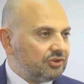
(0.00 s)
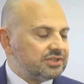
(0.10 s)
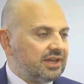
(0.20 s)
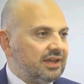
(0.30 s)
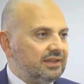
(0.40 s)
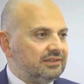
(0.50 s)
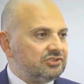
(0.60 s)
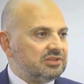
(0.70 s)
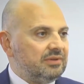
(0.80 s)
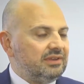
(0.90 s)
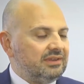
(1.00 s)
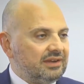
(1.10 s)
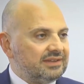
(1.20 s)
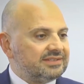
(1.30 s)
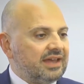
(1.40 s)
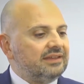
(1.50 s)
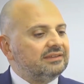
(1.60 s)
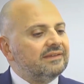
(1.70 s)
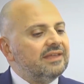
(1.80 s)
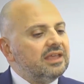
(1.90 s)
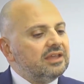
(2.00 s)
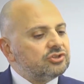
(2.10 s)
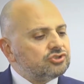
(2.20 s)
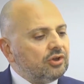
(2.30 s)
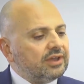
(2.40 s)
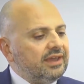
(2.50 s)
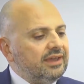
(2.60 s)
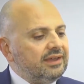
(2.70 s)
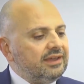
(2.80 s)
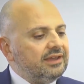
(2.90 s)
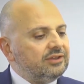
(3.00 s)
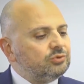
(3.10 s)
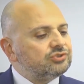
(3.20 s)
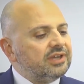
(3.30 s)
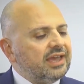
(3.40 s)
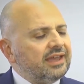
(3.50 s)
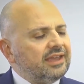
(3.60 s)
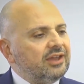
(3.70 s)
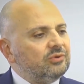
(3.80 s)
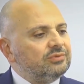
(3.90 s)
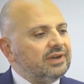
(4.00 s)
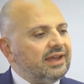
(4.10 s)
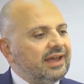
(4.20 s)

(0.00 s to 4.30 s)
cosa decisamente interessante. So che eh, tu sei anche un